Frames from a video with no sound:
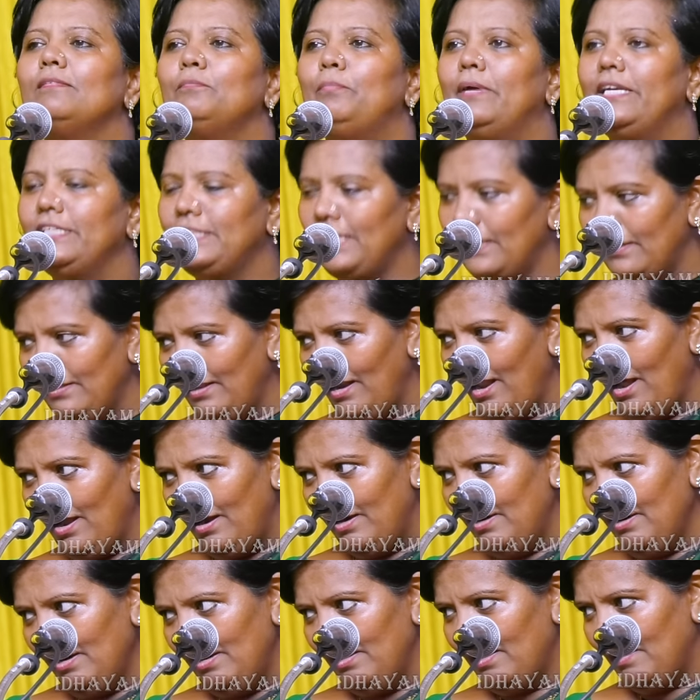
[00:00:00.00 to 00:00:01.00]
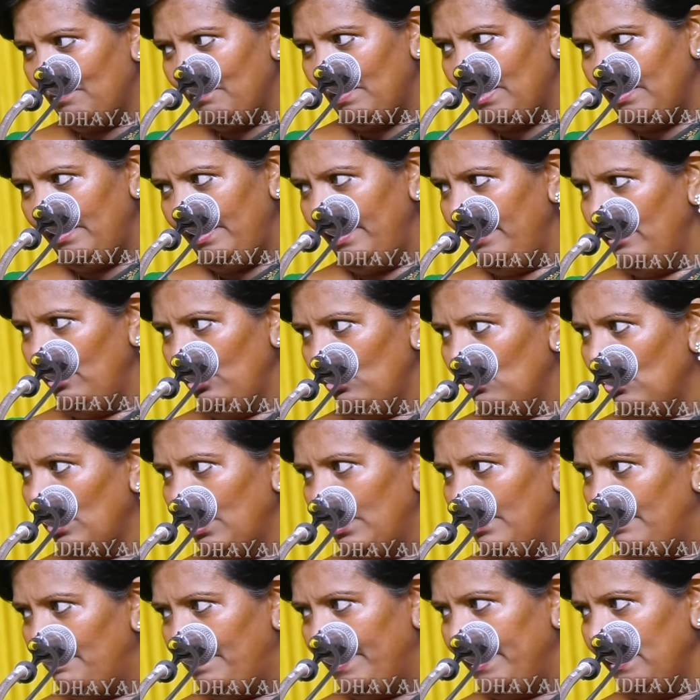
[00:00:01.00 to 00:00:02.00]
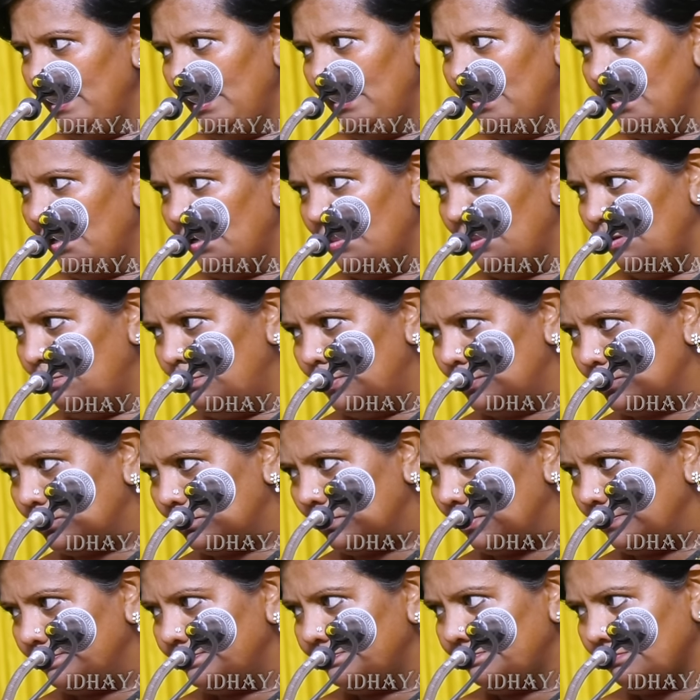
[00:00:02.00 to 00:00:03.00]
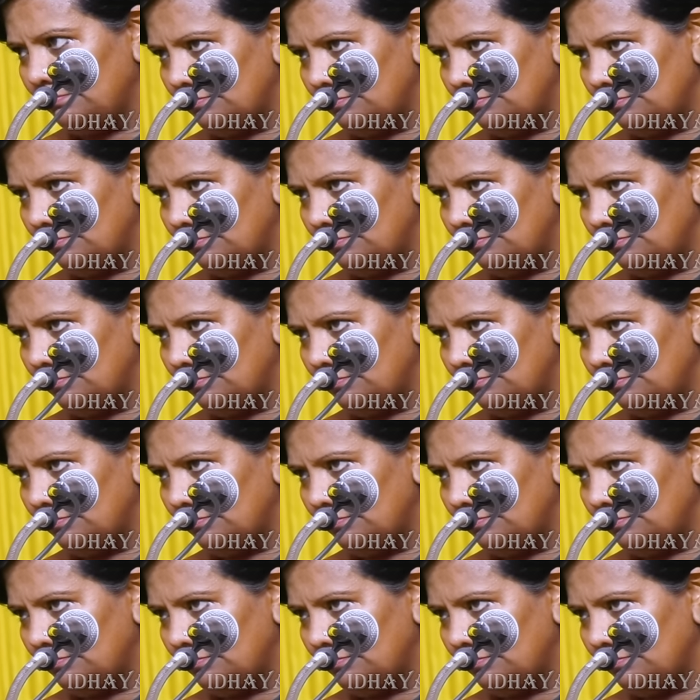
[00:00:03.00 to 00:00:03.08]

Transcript: பேசுகிறதெல்லாம் ஆண்களுக்கு மாதிரி இருக்கும் ஆனால் பெண்களுக்காக தான் பேசுவேன்